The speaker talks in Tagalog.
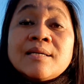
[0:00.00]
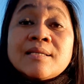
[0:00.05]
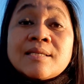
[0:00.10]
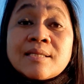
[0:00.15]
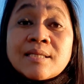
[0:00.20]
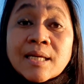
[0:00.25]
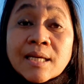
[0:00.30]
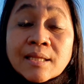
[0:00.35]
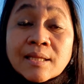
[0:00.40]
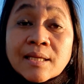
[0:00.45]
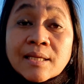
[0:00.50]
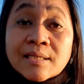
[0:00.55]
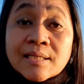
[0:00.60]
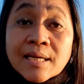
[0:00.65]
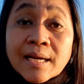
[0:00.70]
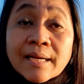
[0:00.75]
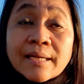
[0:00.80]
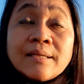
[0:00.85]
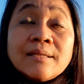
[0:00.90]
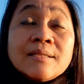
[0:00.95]
city
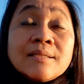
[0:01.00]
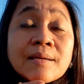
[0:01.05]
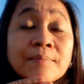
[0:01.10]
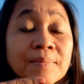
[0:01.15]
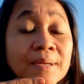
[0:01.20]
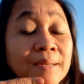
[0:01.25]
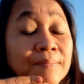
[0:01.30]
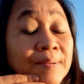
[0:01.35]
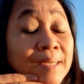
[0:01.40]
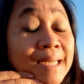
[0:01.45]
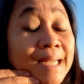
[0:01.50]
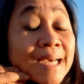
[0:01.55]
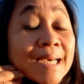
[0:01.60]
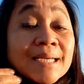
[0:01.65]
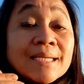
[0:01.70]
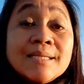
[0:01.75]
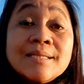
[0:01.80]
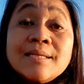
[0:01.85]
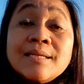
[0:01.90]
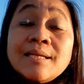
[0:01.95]
dyan sa
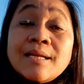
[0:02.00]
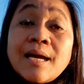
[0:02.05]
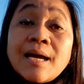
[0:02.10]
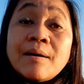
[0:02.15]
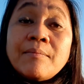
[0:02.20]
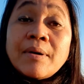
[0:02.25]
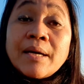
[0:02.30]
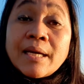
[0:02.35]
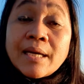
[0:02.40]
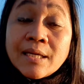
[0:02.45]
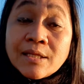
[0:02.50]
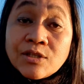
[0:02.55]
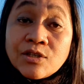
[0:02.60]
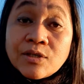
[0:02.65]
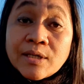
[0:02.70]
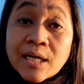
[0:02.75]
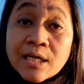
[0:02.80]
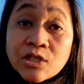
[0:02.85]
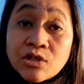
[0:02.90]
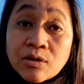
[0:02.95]
Pilipinas na may
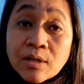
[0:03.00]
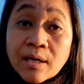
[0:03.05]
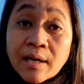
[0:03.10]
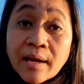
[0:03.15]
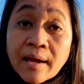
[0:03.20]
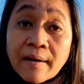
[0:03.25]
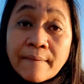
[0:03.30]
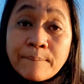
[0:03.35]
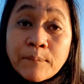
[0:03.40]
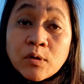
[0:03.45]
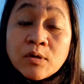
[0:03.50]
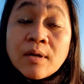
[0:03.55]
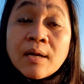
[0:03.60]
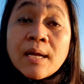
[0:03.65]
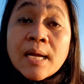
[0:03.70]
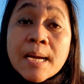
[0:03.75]
international airport.